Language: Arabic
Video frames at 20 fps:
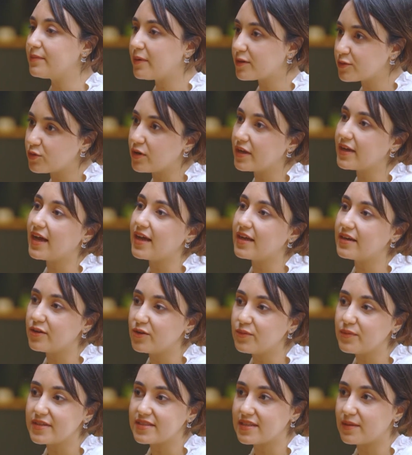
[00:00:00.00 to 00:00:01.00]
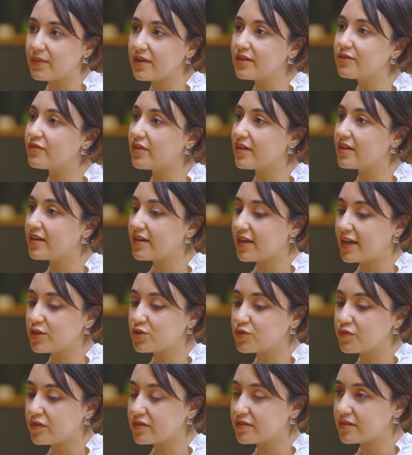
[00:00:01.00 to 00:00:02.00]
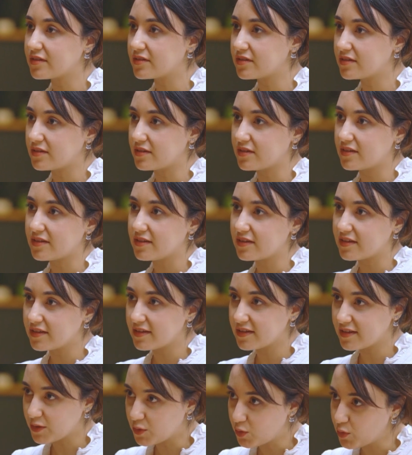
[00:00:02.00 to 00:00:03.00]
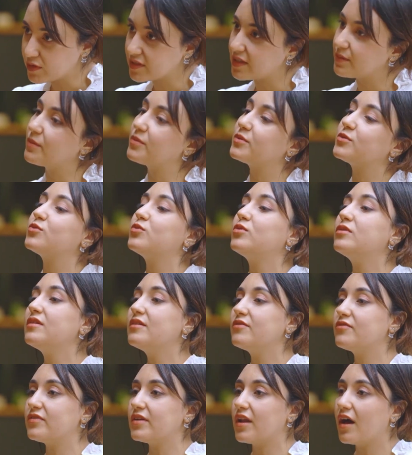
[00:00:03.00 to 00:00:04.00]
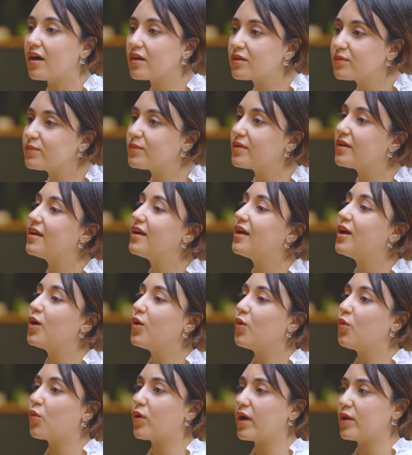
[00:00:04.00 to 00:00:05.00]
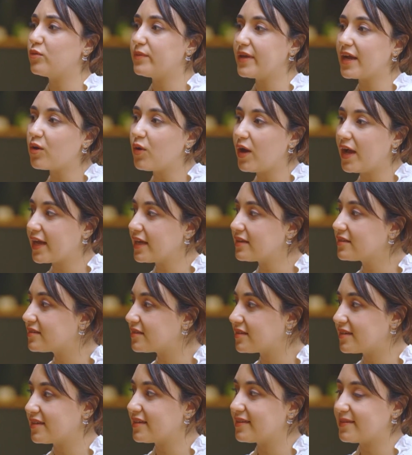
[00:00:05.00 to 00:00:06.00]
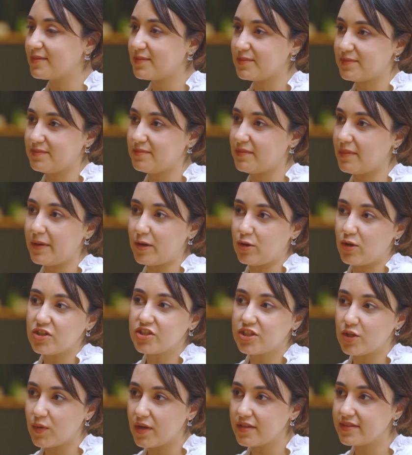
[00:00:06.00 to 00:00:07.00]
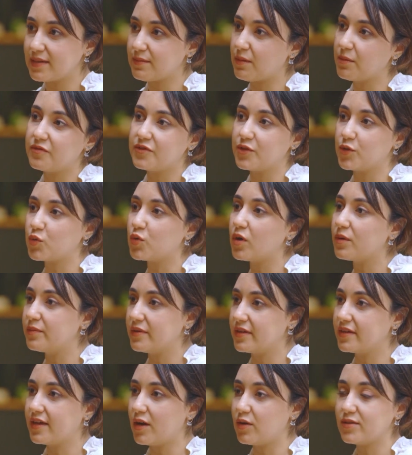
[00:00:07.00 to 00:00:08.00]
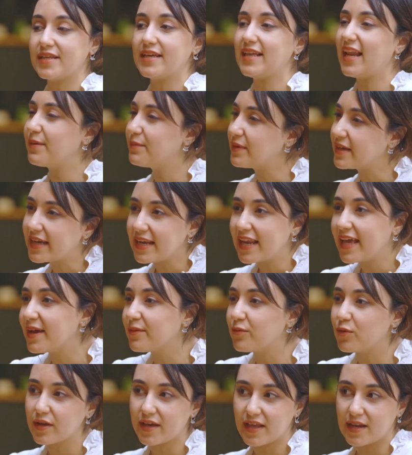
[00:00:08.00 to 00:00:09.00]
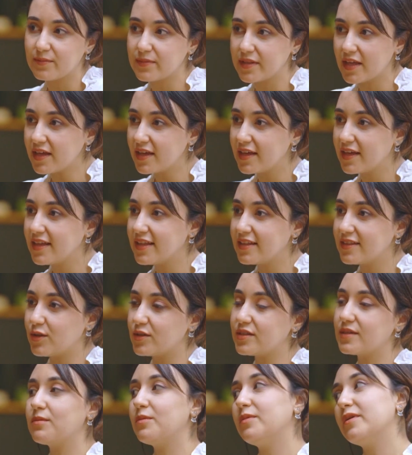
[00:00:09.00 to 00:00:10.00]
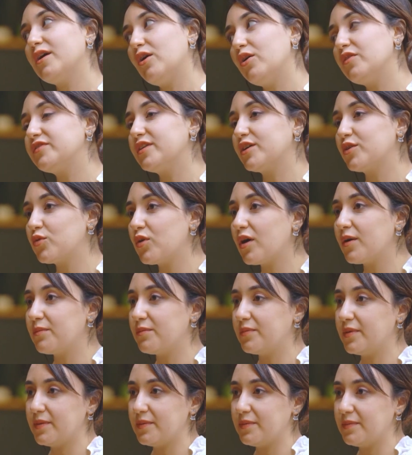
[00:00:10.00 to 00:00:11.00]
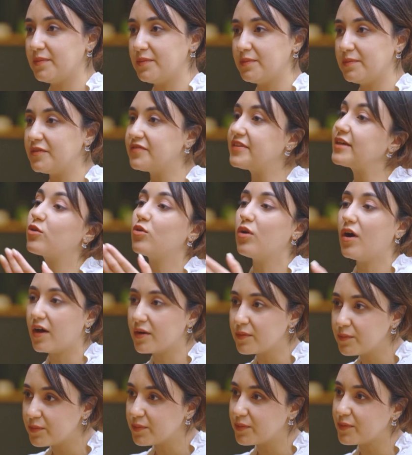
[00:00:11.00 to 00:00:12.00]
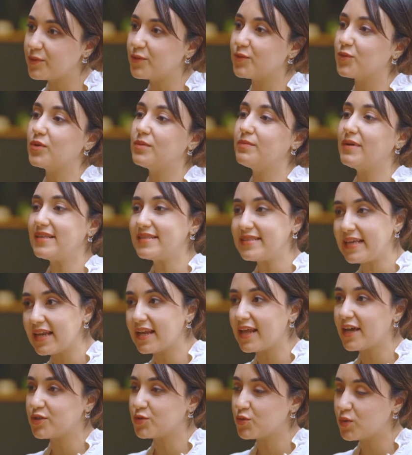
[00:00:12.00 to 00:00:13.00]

دي برضو راجعه ان هم زمان فعلا عاشوا فتره آه، جوه زي ما بتقول في الحرب وكانوا بياكلوا حاجات ما بياكلوهاش دلوقتي لما بيفتكروها بيرجعوا زي لحم الكلاب والكلام ده دلوقتي لما بيرجعوا يفتكروها بيفتكروا الحرب والمأساة اللي